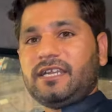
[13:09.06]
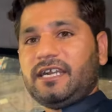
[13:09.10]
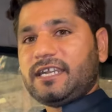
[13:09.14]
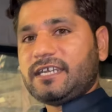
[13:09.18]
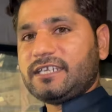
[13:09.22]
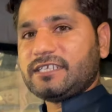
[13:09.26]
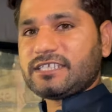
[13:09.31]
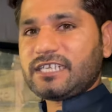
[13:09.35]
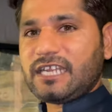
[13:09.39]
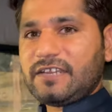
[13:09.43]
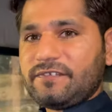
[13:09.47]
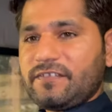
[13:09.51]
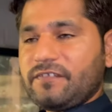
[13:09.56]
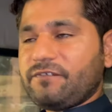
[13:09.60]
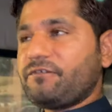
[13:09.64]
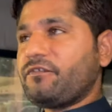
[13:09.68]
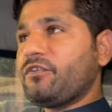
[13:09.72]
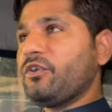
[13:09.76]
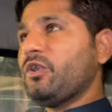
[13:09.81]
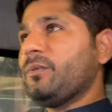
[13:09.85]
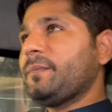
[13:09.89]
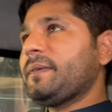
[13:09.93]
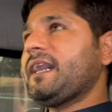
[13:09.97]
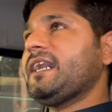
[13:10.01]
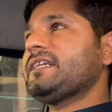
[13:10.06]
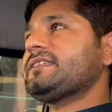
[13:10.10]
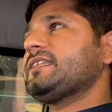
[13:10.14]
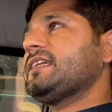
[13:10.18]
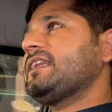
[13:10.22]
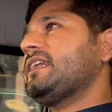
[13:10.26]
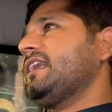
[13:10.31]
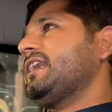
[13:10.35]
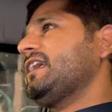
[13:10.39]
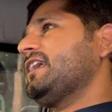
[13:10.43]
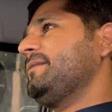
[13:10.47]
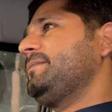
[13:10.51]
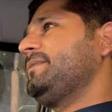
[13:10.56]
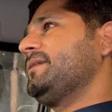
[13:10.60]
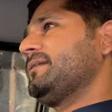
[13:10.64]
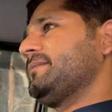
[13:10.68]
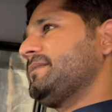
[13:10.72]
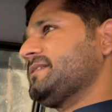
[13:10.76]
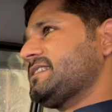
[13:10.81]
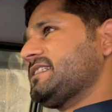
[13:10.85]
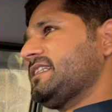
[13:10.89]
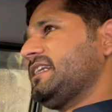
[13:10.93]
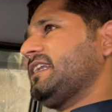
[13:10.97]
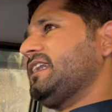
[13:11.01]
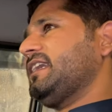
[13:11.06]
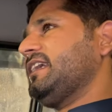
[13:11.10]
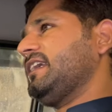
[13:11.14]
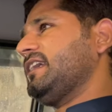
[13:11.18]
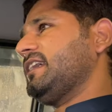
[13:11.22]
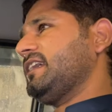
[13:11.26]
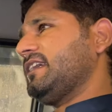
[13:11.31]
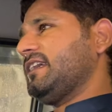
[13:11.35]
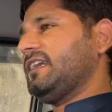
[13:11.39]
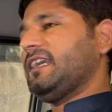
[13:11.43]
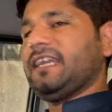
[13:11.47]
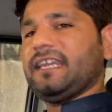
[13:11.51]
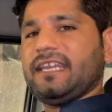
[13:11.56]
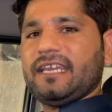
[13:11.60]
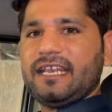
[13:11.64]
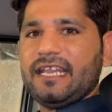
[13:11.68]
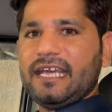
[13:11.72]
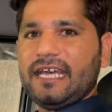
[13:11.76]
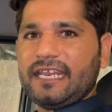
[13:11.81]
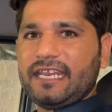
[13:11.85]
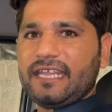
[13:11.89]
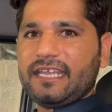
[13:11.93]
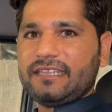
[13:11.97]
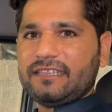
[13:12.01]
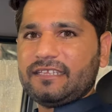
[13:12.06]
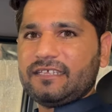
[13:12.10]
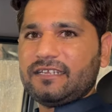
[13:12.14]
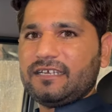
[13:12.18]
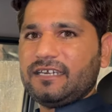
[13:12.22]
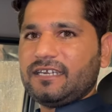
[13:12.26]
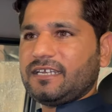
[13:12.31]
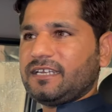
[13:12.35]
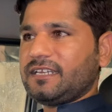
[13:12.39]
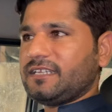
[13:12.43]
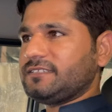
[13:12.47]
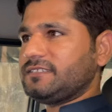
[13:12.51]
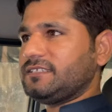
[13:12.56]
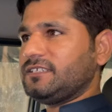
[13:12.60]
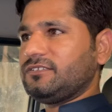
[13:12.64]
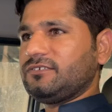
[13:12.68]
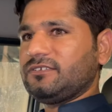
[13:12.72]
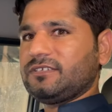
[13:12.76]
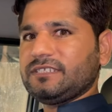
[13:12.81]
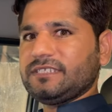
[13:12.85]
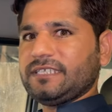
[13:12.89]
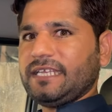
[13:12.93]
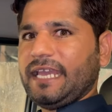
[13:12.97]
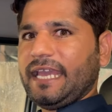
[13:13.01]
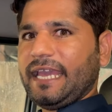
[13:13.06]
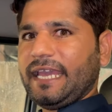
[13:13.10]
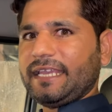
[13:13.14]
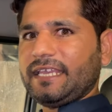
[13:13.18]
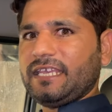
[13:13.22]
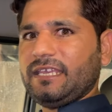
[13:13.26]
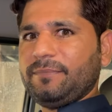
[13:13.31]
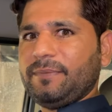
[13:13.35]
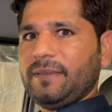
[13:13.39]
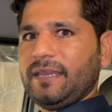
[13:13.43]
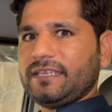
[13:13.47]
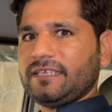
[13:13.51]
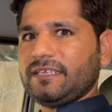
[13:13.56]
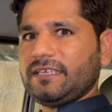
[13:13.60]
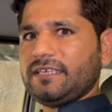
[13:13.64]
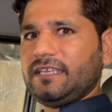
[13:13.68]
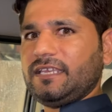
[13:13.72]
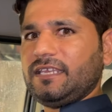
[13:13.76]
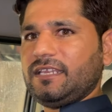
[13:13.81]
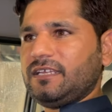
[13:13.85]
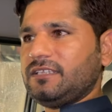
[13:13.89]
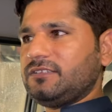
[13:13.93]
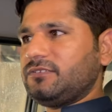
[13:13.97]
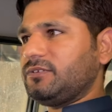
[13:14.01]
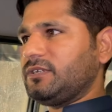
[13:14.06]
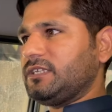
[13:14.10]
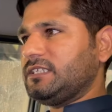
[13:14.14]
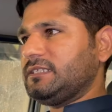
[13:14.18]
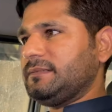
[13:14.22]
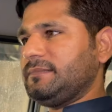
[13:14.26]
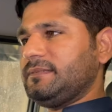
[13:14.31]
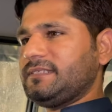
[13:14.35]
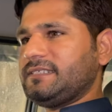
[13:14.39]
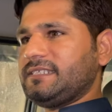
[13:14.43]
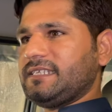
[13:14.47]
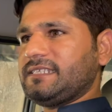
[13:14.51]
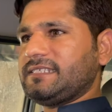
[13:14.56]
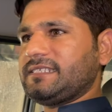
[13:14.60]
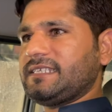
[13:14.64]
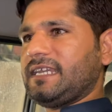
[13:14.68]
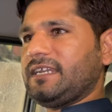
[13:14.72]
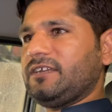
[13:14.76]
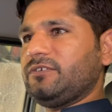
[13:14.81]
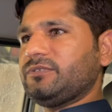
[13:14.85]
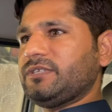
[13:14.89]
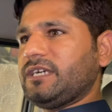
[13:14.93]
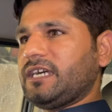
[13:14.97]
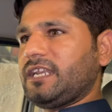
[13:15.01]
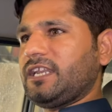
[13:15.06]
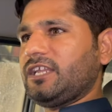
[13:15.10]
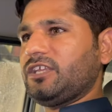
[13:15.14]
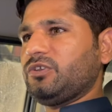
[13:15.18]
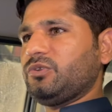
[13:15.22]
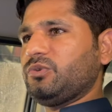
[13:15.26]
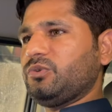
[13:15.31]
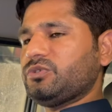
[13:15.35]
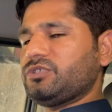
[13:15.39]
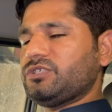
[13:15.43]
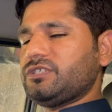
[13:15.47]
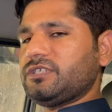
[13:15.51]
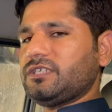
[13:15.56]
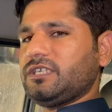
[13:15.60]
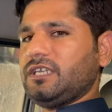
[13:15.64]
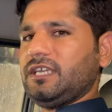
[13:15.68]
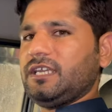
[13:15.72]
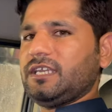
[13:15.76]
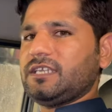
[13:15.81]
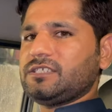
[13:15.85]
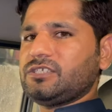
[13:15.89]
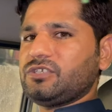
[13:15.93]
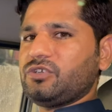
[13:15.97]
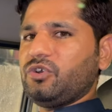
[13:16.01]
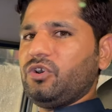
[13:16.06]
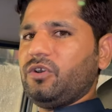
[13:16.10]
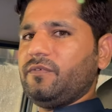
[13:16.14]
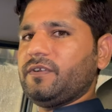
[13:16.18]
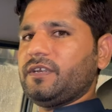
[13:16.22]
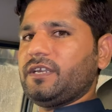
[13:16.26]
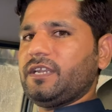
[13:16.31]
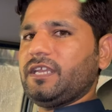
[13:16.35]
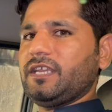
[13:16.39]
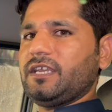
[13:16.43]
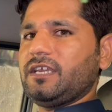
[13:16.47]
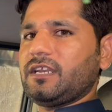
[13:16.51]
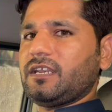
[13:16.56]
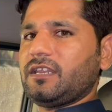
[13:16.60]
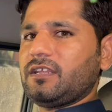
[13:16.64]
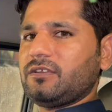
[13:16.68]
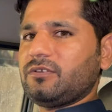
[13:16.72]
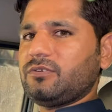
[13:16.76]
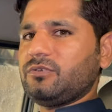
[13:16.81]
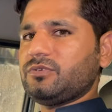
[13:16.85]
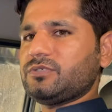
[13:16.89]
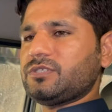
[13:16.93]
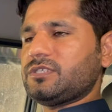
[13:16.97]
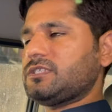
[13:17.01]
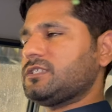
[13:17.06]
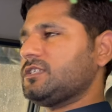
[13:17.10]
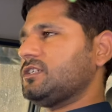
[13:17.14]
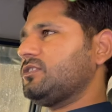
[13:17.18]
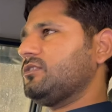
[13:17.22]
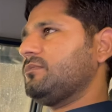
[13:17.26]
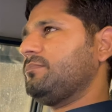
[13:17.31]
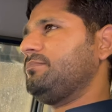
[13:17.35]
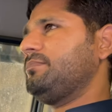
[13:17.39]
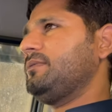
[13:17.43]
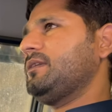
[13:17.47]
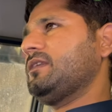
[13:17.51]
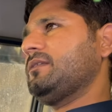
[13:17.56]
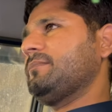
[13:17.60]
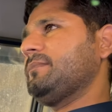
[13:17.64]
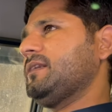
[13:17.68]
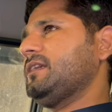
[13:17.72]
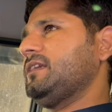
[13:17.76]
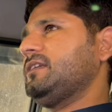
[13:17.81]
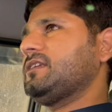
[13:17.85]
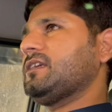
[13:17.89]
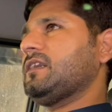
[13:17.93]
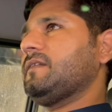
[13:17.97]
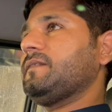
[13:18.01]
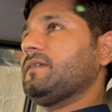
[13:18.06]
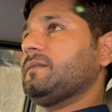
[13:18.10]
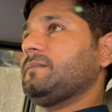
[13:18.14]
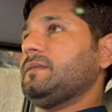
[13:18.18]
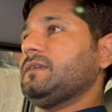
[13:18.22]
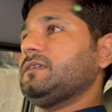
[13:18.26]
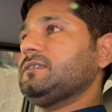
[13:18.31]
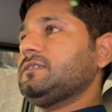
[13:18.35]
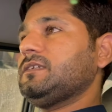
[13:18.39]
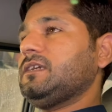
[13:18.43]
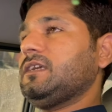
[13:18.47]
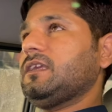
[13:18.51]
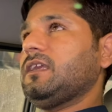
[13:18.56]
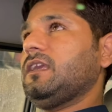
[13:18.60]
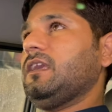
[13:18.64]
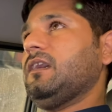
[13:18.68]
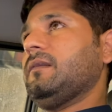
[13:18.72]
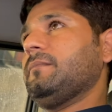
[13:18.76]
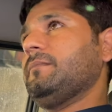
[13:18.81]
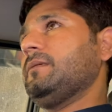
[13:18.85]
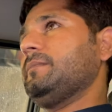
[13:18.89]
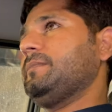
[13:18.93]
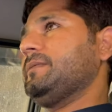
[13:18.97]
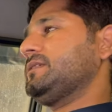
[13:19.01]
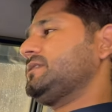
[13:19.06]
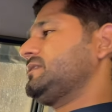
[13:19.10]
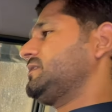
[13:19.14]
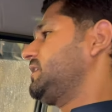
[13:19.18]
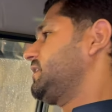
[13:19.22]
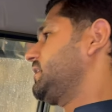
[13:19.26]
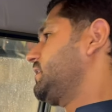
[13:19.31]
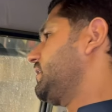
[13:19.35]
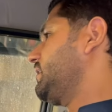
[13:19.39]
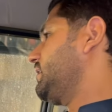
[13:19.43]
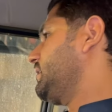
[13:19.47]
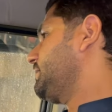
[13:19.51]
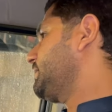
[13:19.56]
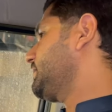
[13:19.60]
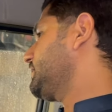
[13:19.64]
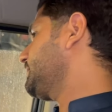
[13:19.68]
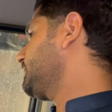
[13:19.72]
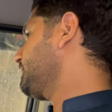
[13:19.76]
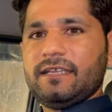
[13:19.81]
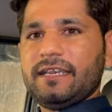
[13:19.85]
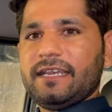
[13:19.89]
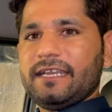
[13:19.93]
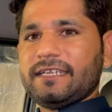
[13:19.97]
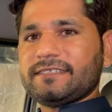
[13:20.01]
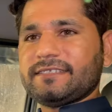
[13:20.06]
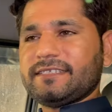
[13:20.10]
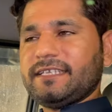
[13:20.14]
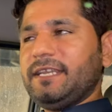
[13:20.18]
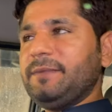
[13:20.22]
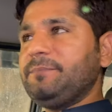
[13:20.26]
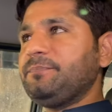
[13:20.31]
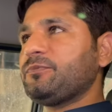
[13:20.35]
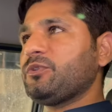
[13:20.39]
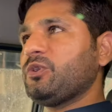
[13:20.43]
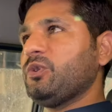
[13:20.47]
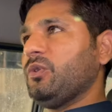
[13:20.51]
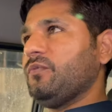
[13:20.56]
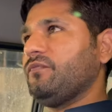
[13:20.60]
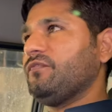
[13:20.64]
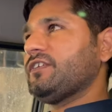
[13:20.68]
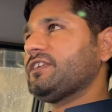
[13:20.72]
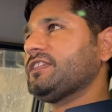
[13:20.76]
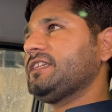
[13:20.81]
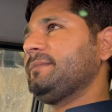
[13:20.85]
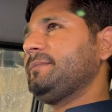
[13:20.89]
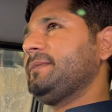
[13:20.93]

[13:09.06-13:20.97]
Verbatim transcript: अगर ट्रैफिक फ्लो में आती रहेगी फिर मसला नहीं है एक ही लाइन के अंदर अगर किसी ने थोड़ी सी हैंकी फेंकी की ना थोड़ी सी भी जिक जैक गुजारने की कोशिश की है किसी को ओवरटेक करने की कोशिश की तो फिर भाई ट्रैफिक फंस जाएगी हम भी फंस जाएंगे यहाँ पे लेट सी होप फॉर द